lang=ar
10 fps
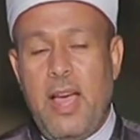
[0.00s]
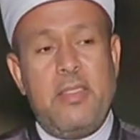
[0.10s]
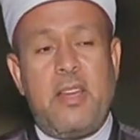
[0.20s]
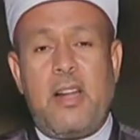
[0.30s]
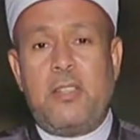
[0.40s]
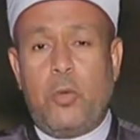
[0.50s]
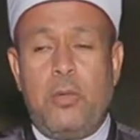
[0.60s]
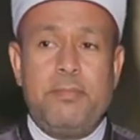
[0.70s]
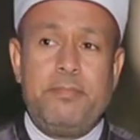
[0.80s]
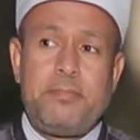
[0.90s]
هذا الرجل
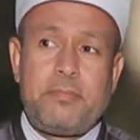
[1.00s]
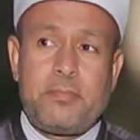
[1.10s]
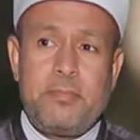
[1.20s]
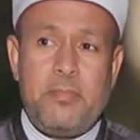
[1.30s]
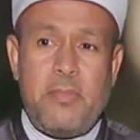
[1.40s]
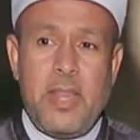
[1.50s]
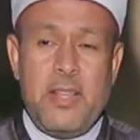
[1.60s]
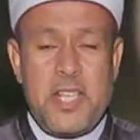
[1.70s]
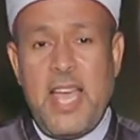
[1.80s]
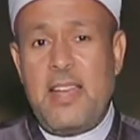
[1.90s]

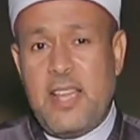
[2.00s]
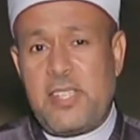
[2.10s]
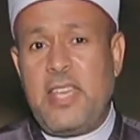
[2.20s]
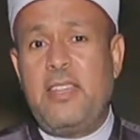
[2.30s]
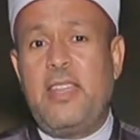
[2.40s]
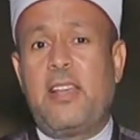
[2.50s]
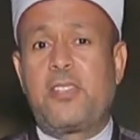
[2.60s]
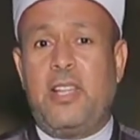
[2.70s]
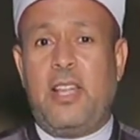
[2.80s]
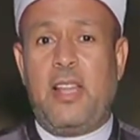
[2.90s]
جاء إلى سيدنا
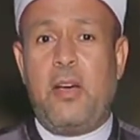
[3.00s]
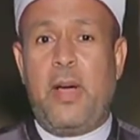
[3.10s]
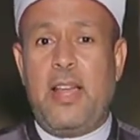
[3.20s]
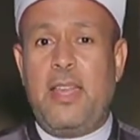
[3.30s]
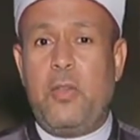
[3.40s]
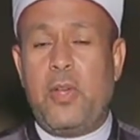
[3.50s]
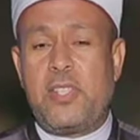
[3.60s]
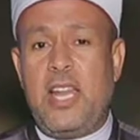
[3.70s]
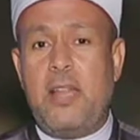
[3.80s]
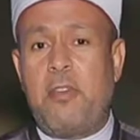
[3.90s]
صلى الله عليه
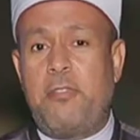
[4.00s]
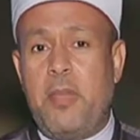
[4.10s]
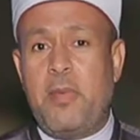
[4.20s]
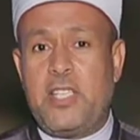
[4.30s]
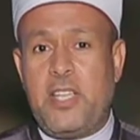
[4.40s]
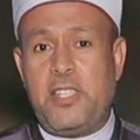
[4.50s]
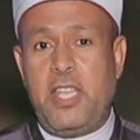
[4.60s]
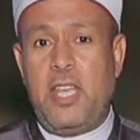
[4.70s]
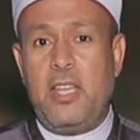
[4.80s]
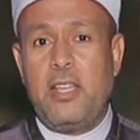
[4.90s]
وسلم في
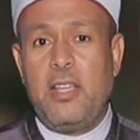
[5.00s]
مجلسه